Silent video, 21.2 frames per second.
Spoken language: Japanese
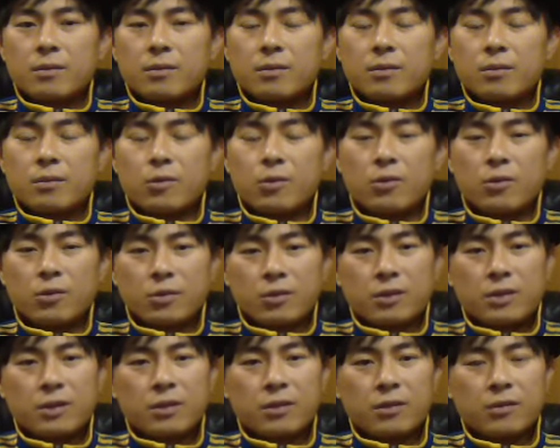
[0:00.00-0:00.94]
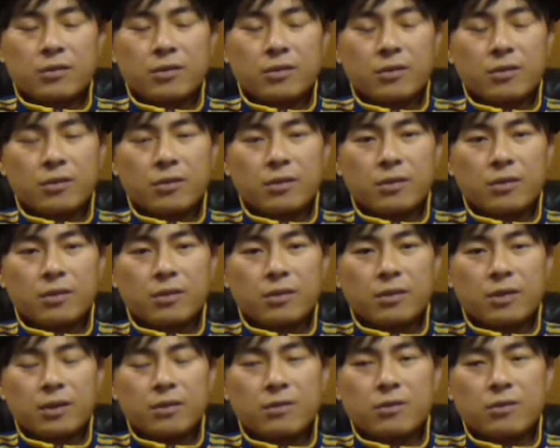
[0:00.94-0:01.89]
この地球の
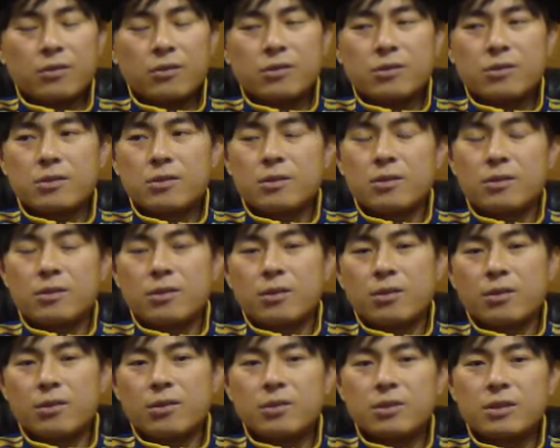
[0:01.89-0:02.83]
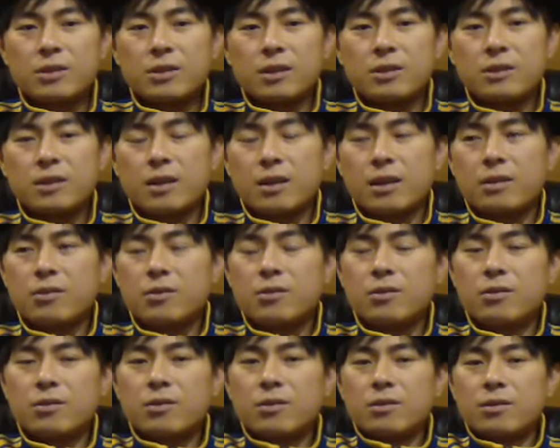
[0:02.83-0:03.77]
テクノロジーでさえあと
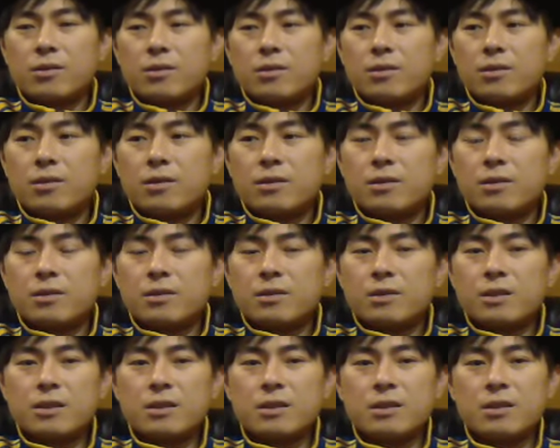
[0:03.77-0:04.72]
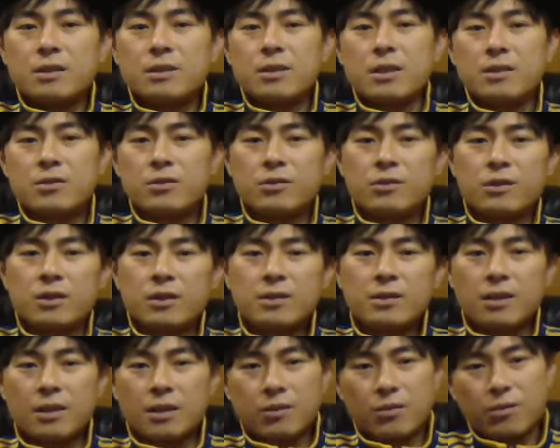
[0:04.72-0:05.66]
2 3 0年し
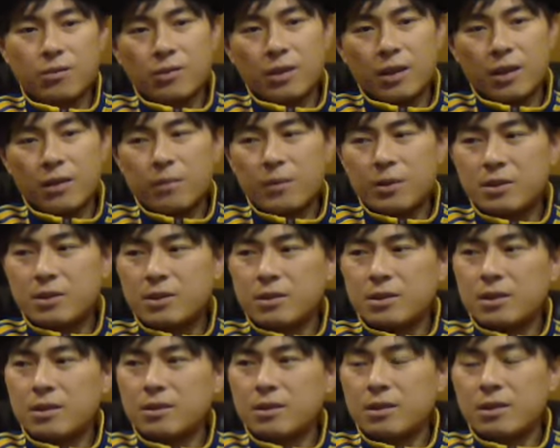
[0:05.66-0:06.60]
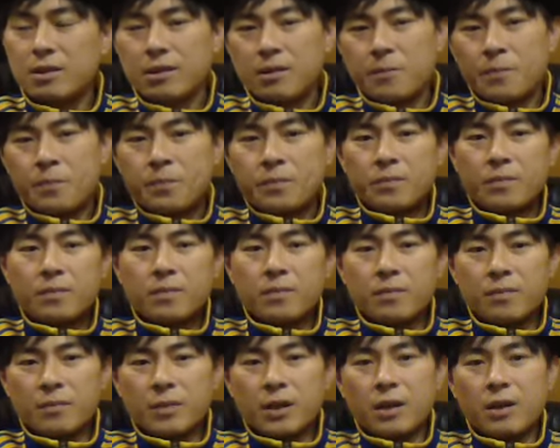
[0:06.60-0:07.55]
たらこうテレパシーで
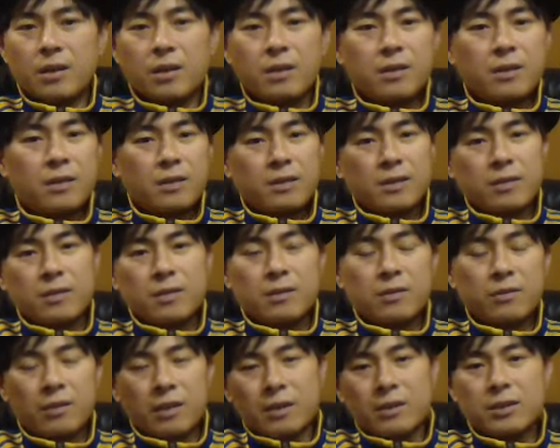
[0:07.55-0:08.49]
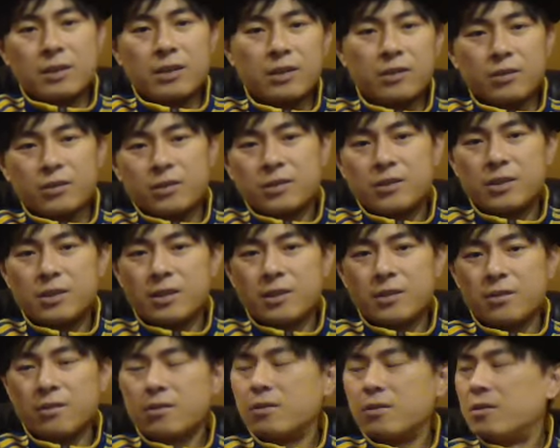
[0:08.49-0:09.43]
まあ 6G
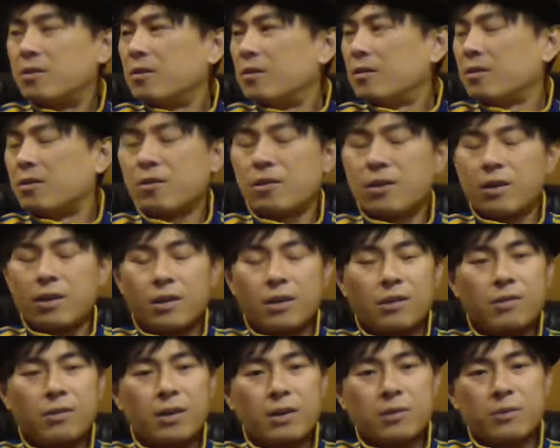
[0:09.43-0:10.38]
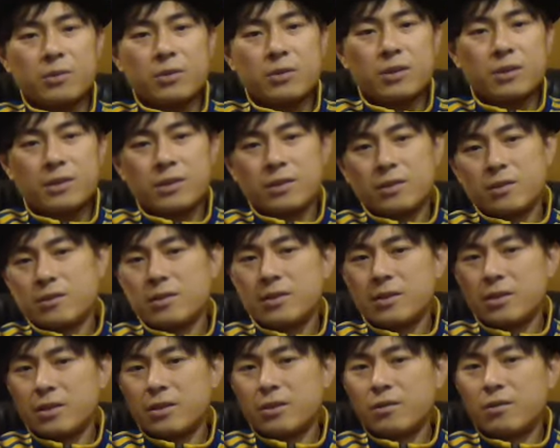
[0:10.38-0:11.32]
のとか
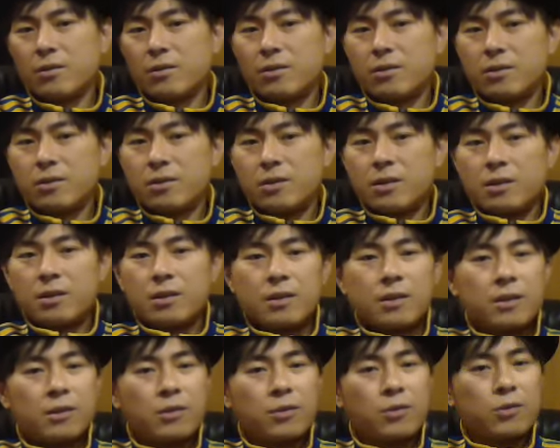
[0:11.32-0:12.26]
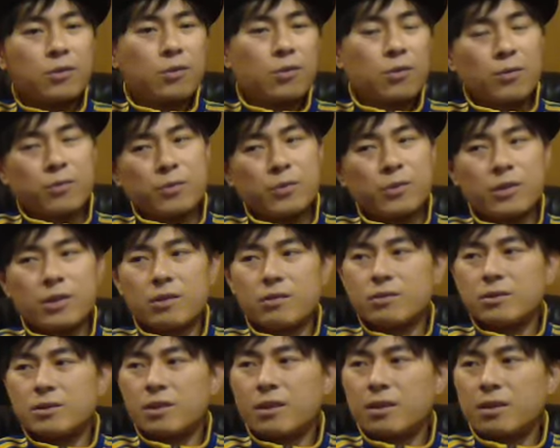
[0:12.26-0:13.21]
5G6G の脳とコンピューターをつ
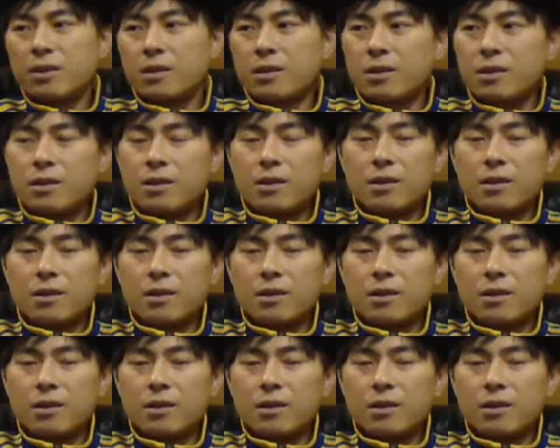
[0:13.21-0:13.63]
なげて